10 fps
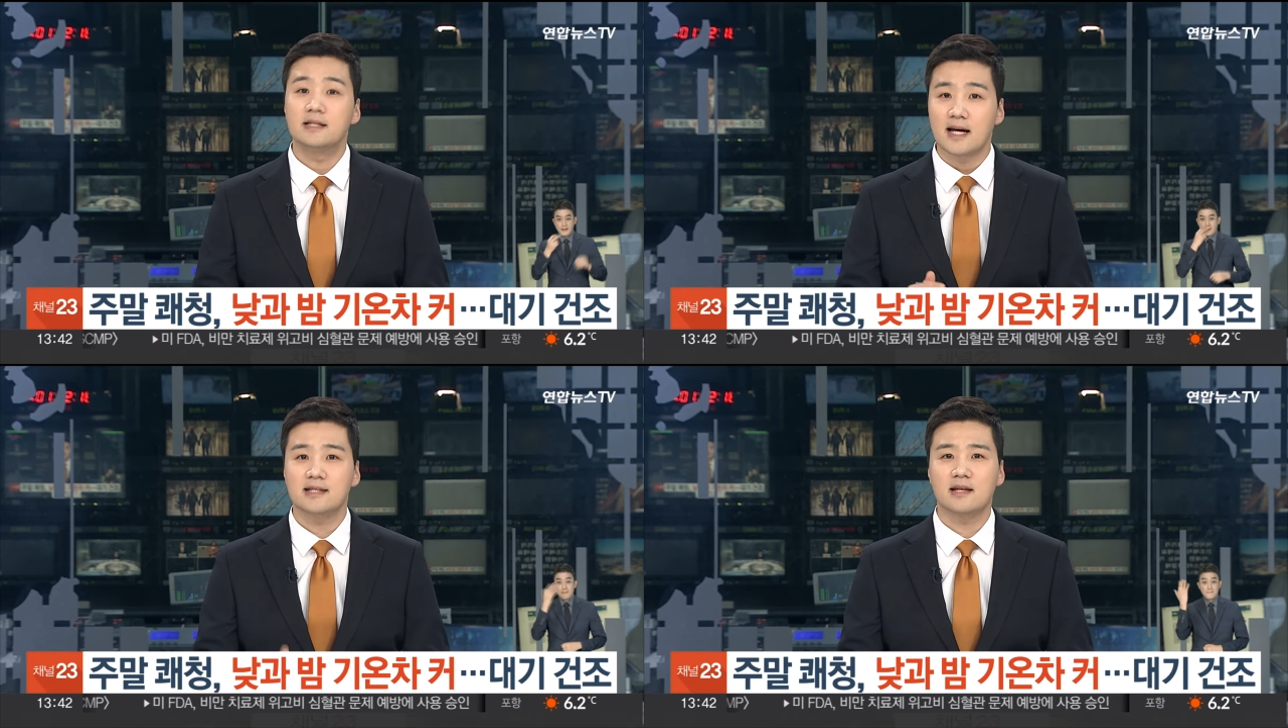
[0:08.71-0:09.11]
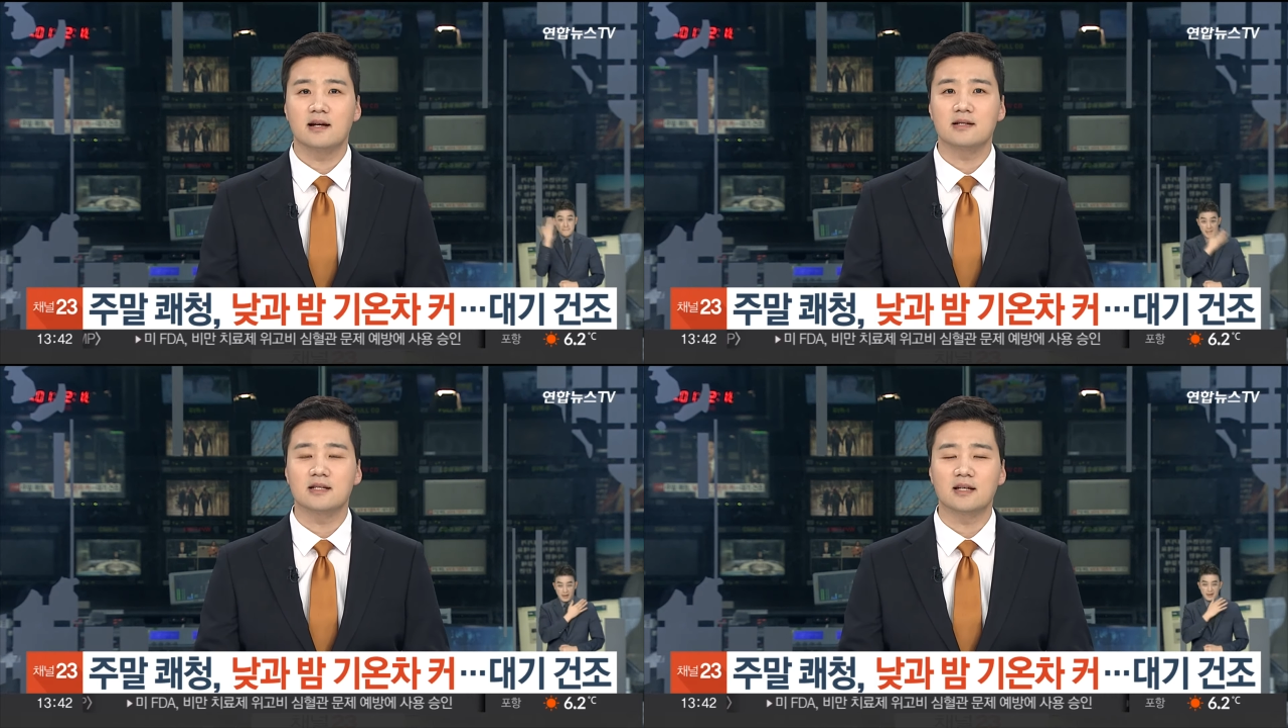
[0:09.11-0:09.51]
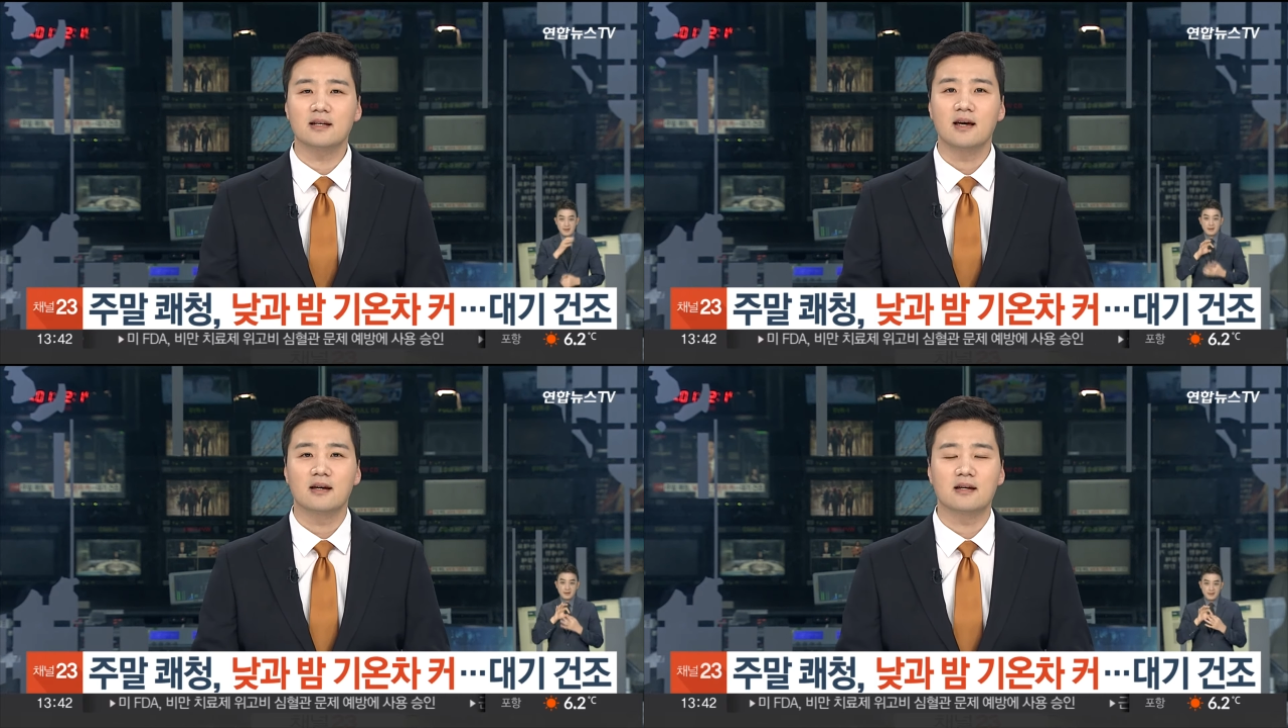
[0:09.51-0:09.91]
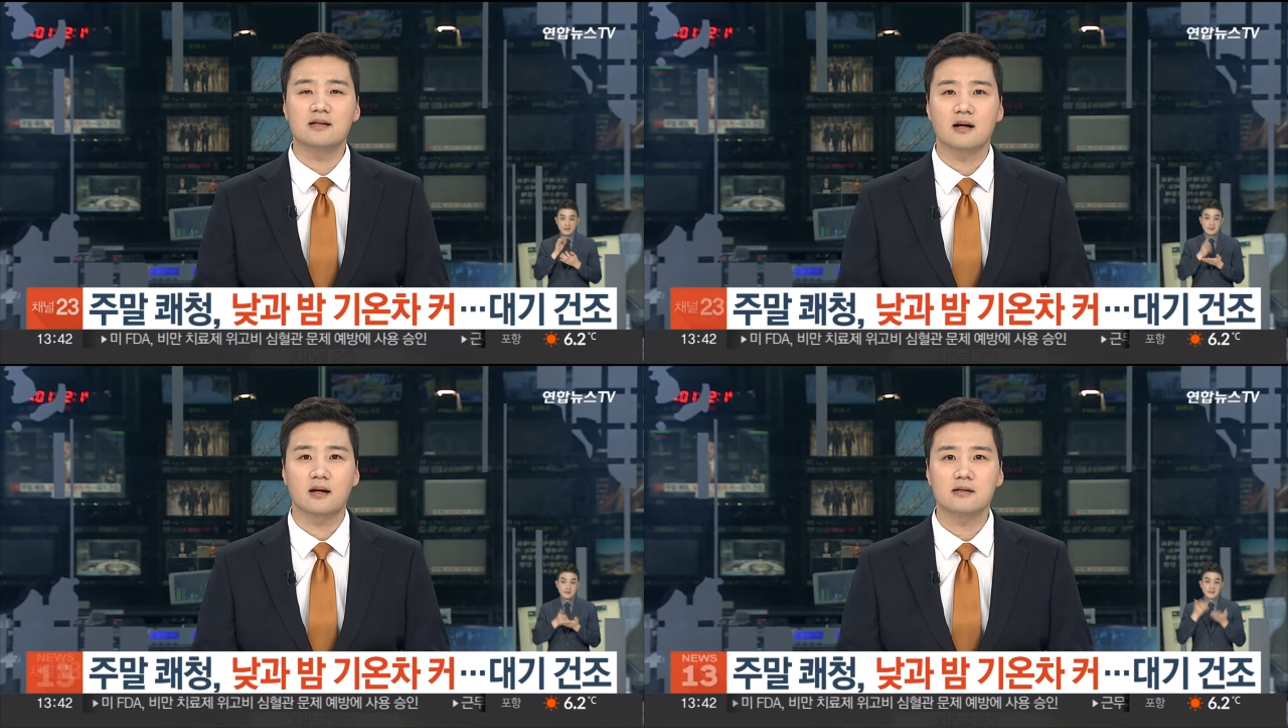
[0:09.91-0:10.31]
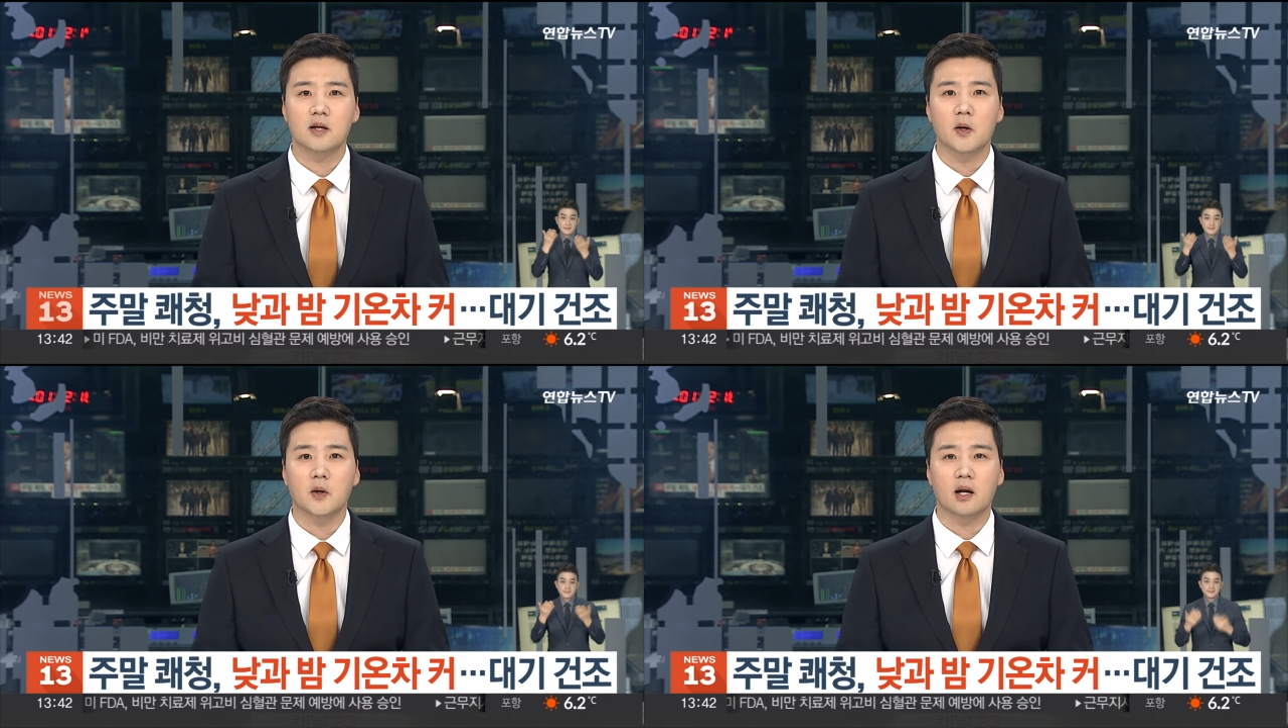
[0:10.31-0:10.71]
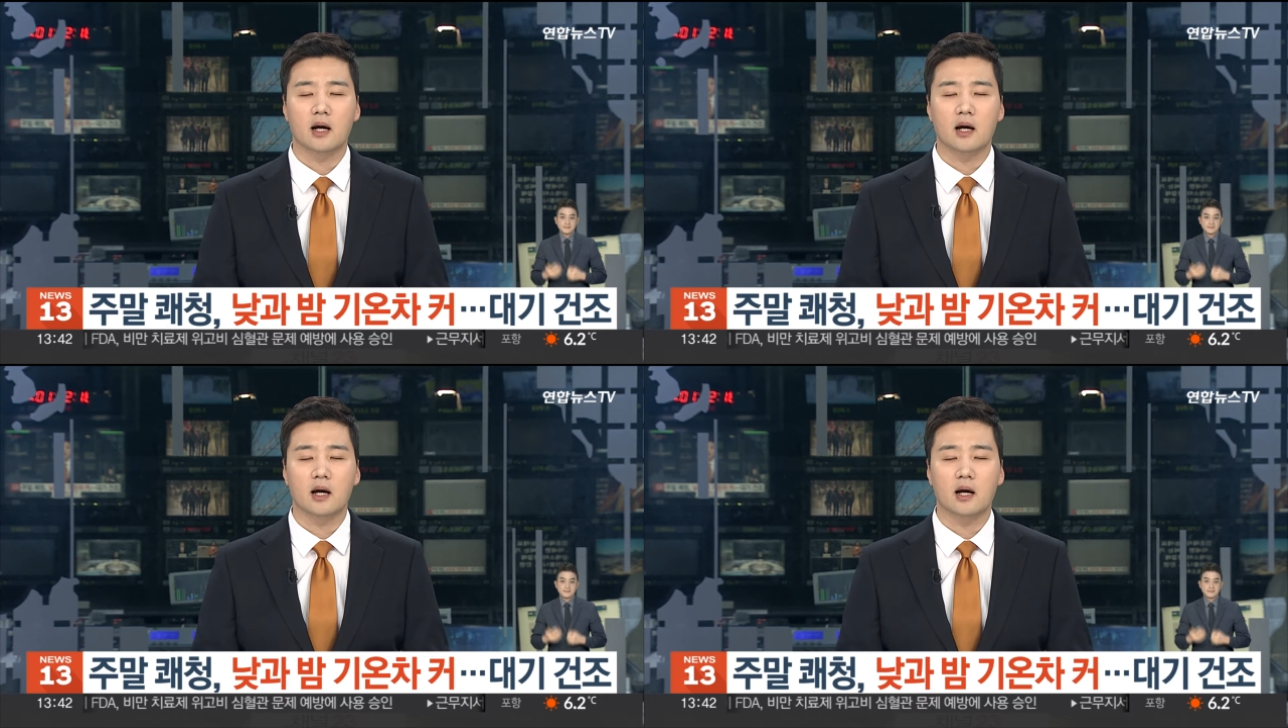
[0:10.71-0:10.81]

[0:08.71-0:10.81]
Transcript: 자세한 날씨 기상캐스터 연결해